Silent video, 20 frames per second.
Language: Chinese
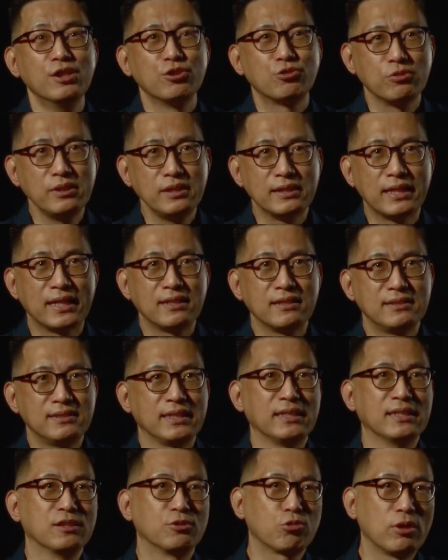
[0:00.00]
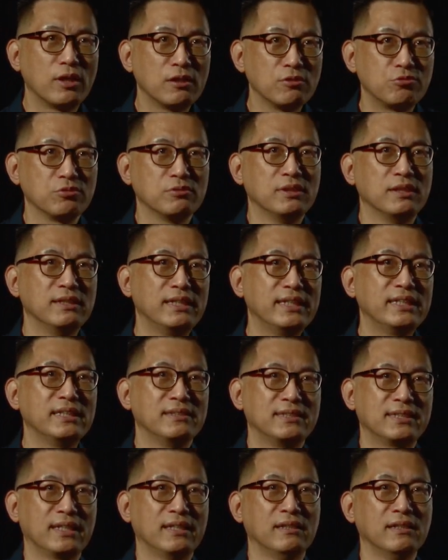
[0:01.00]
所以他的整个创作的历
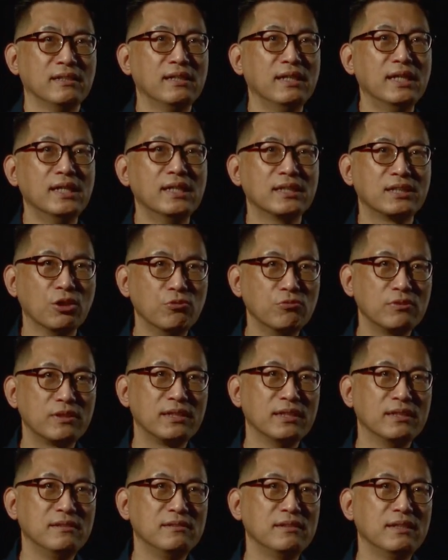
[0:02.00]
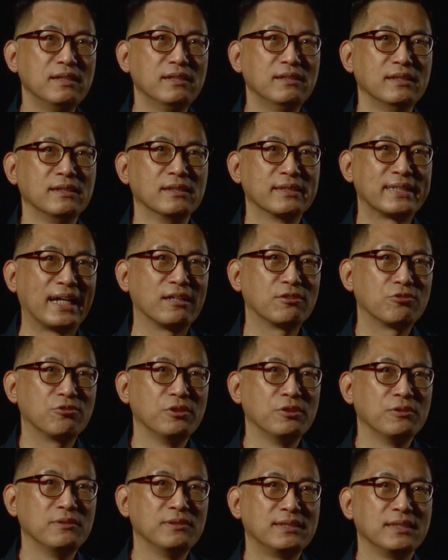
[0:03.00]
程都跟呃他
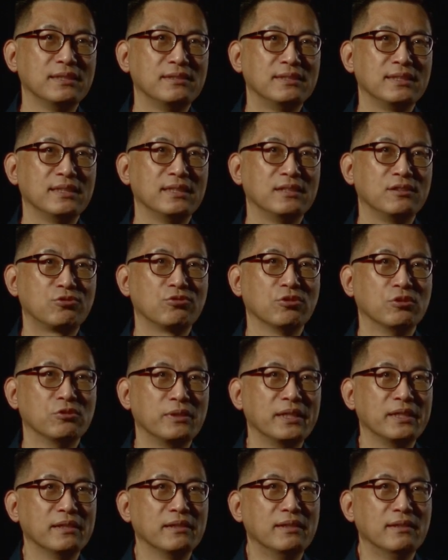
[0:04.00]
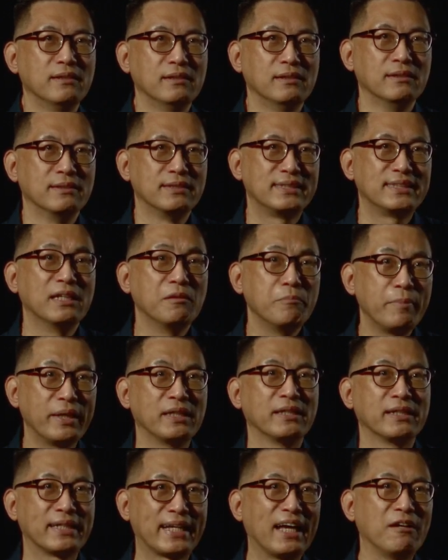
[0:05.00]
对于这些所谓呃生命
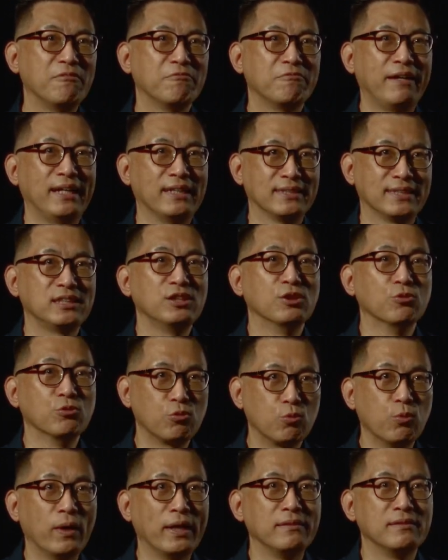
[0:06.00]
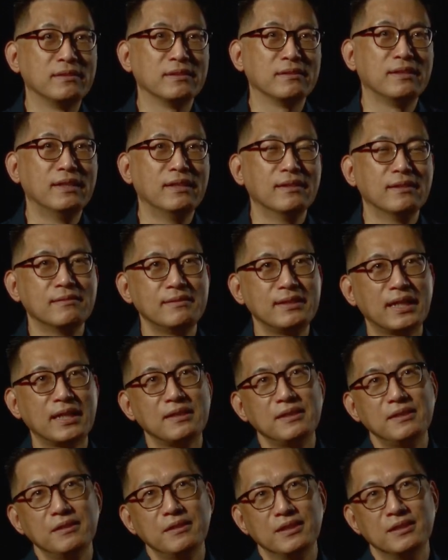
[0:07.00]
的看法是有关的。那
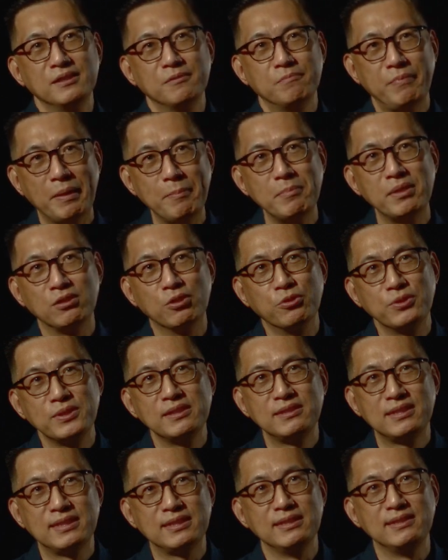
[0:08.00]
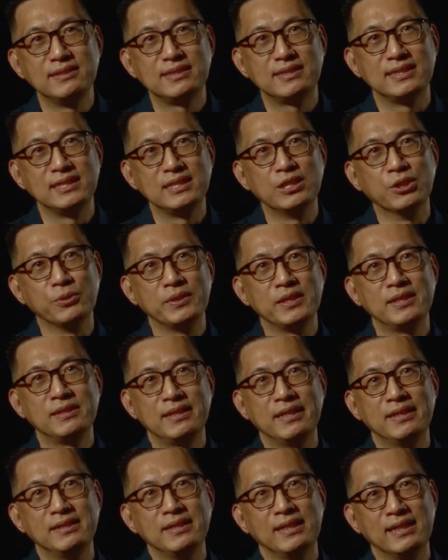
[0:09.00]
呃，坂本龙一其实有一
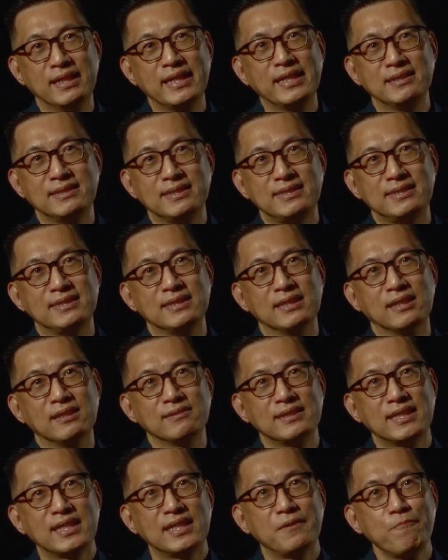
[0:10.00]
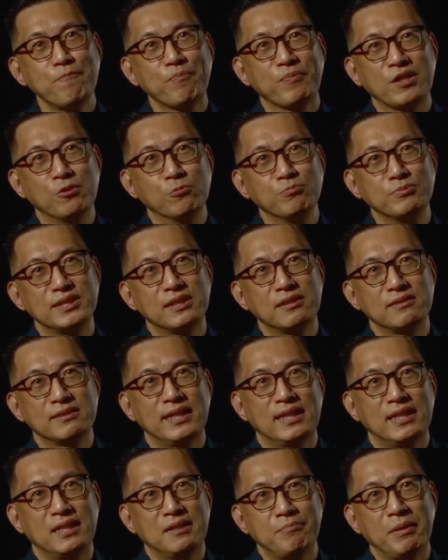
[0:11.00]
点点类似啊。那我们知道
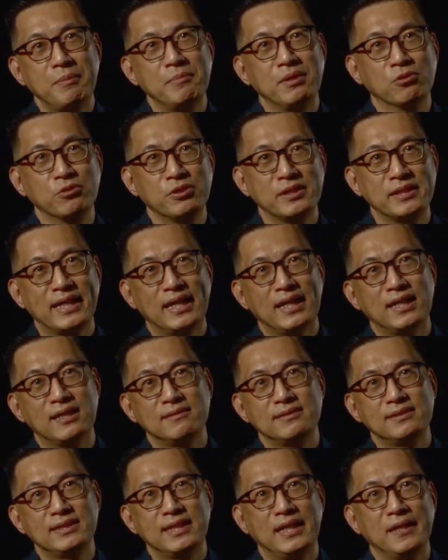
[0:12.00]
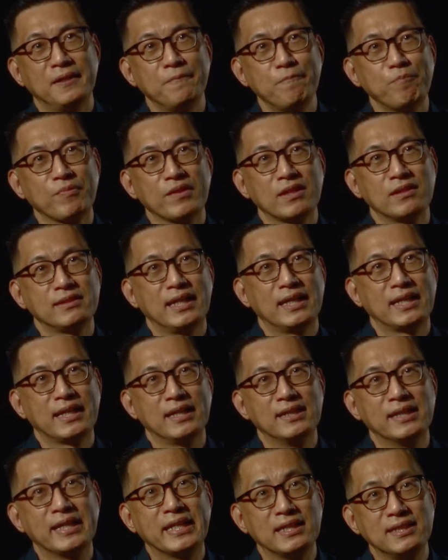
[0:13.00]
他坂本龙一他在大概
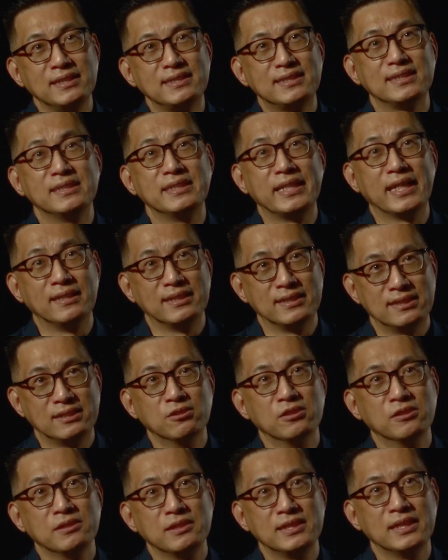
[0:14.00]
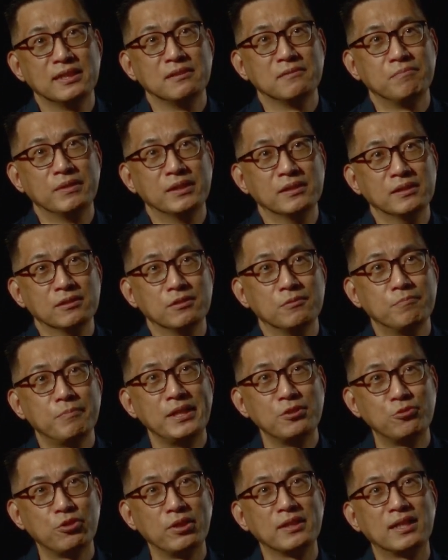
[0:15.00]
二零一四年的时候也呃
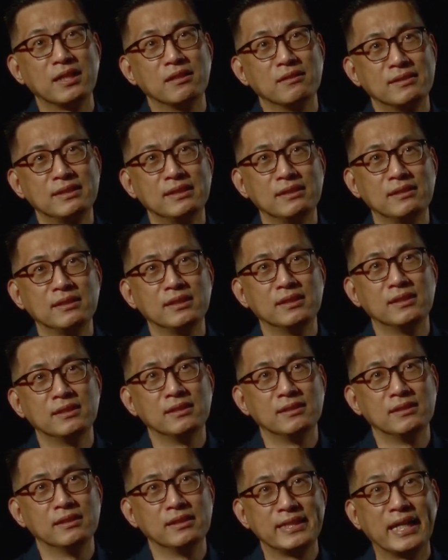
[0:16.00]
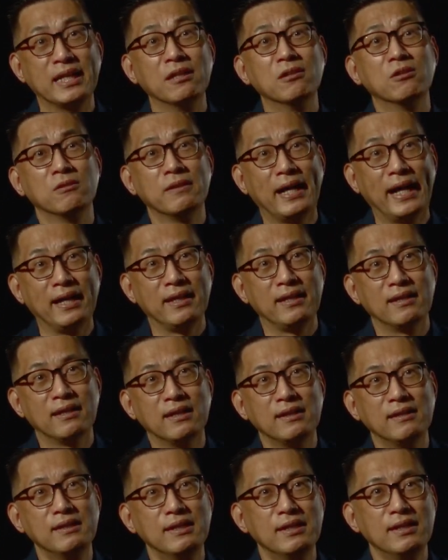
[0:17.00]
被宣告得了呃咽喉癌
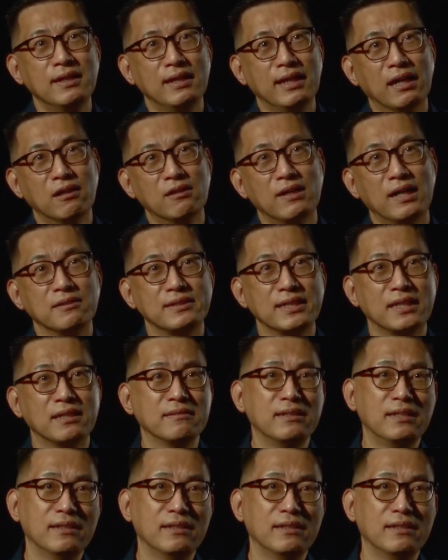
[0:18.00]
啊，然后好像